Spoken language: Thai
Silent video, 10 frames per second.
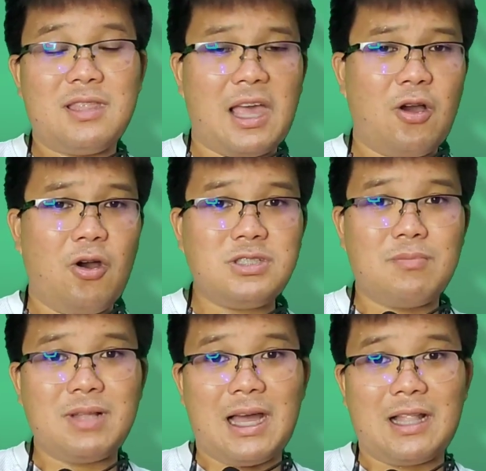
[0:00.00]
แต่ข้อ
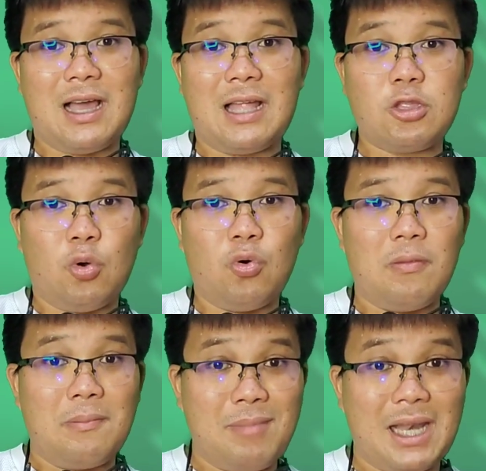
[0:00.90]
จำกัดการโต
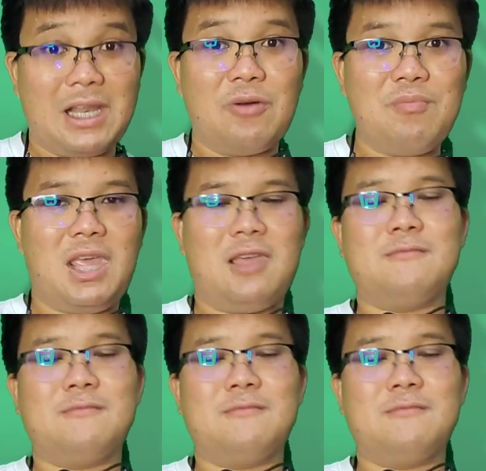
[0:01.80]
มันก็มี